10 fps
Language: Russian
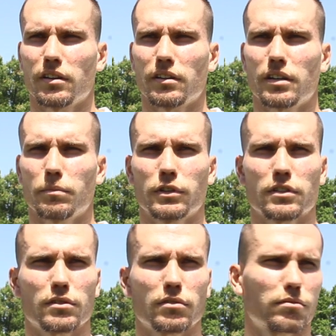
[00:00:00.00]
э,
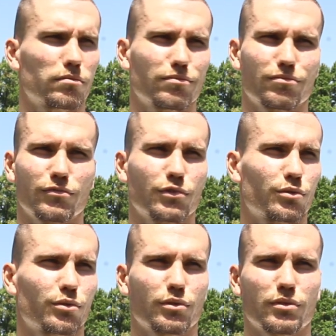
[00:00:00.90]
работа,
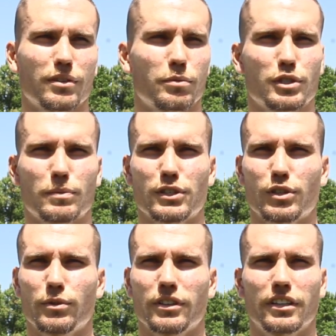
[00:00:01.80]
ну,
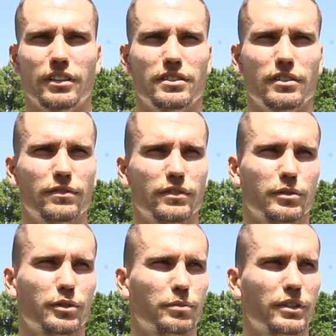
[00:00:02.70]
работоспособный коллектив,
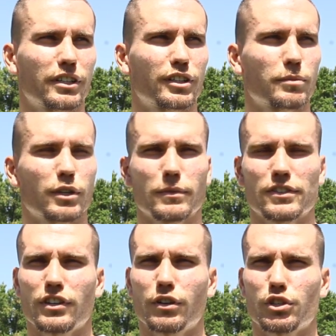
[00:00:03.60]
э, поэтому
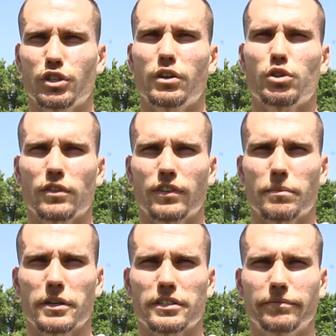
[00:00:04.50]
атмосфера очень хорошая в
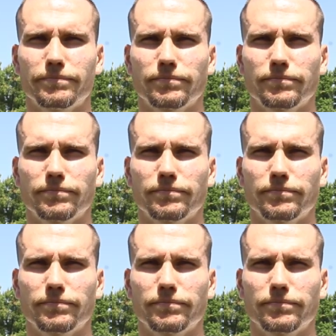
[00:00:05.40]
команде.